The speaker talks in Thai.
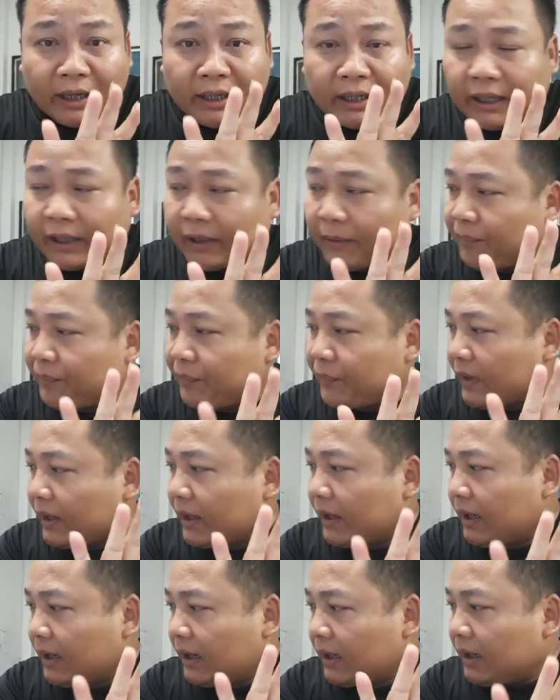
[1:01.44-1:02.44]
นเนี่ย
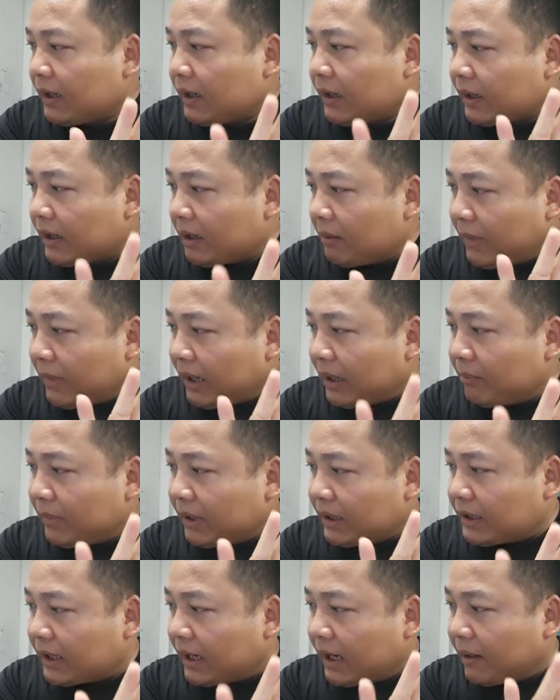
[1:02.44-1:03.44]
น้ำมัน
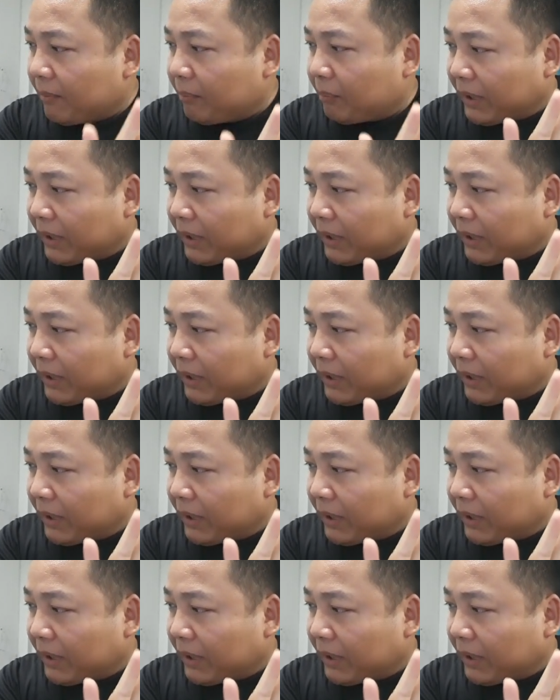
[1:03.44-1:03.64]
มันจะ